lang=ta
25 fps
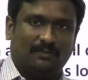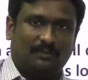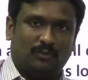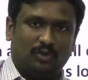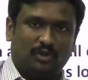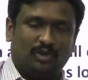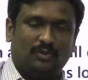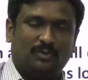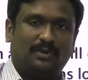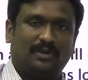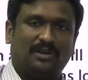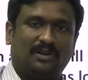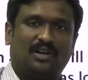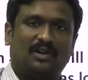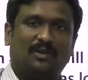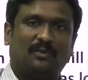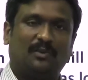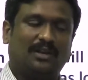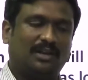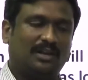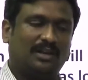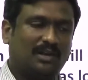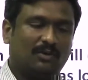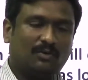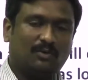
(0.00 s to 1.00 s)
புஷ் பண்ணாலுமே
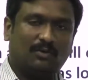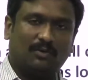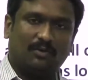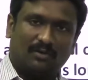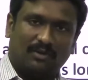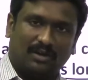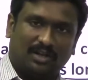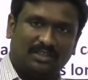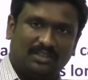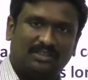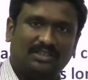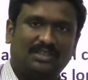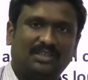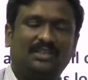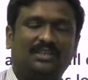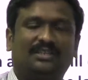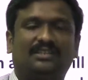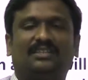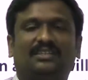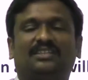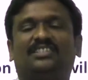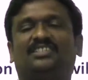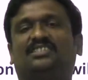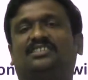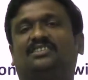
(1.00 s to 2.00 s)
என்ன ஆகும் அது
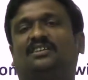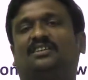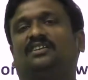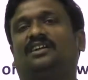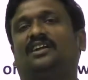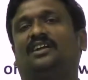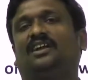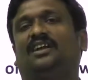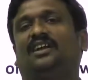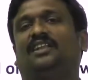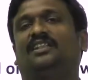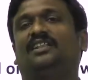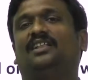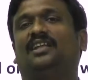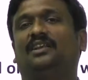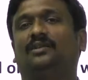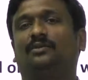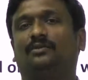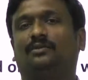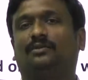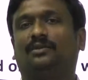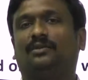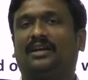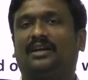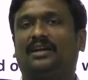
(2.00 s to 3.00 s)
டிஸ்டார்ட் ஆகிட்டே தான்
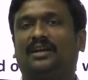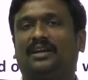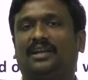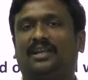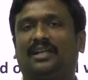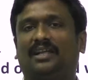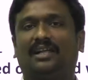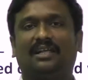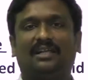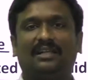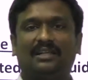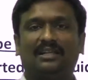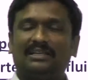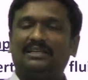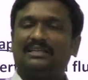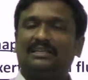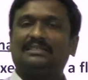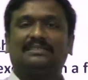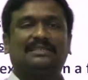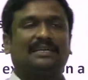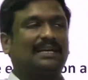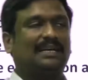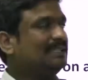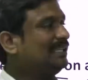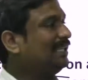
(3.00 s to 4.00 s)
இருக்கும் ரைட்டுங்களா
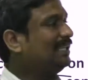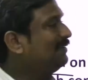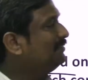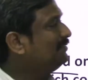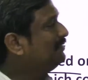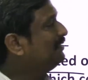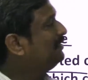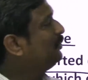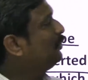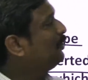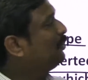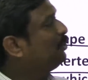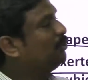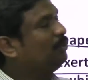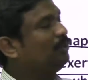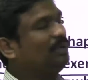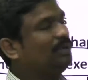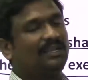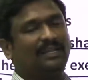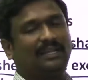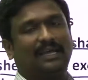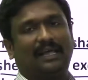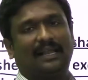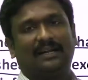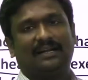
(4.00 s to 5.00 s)
ஸோ அதான் வந்து இதோட
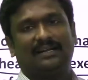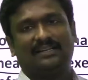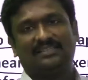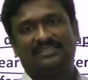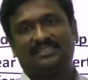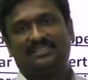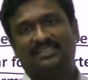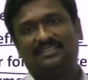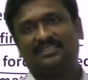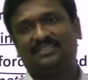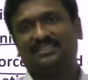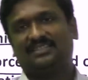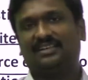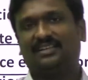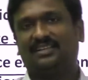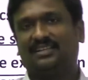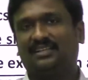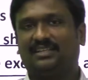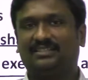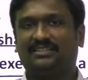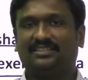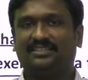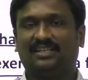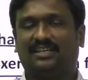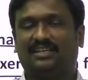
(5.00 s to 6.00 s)
யூனிக் கேரக்டரிஸ்டிக்ஸுங்கிறது
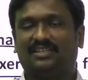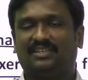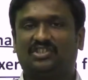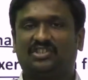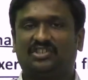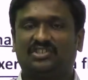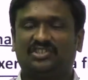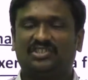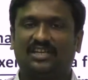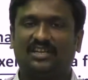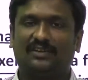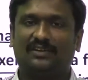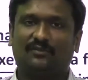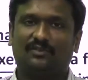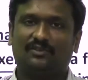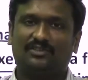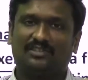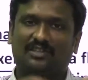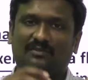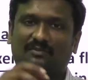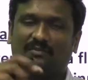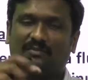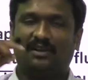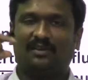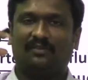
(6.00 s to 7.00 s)
அதுதான் ஸோ ஷேர் ஃபோர்ஸ்
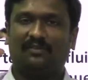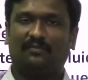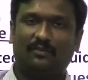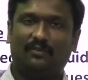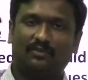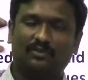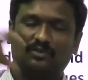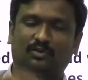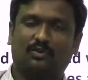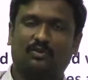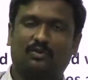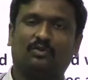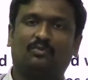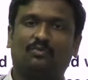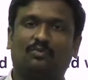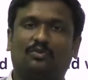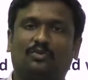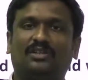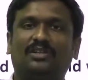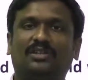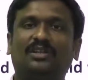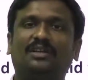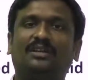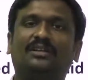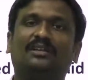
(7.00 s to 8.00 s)
அது மேலே ஃபோர்ஸ்
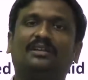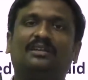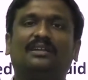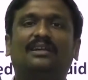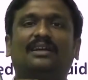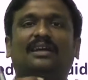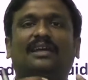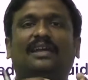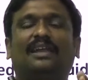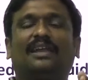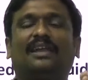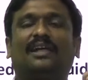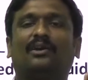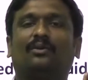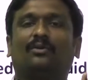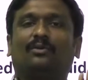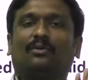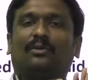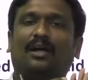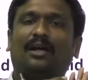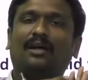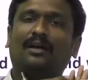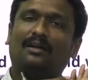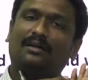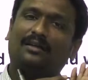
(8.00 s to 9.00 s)
கொடுக்கும்போது என்ன
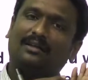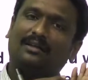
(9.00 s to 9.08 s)
ஆகும்னா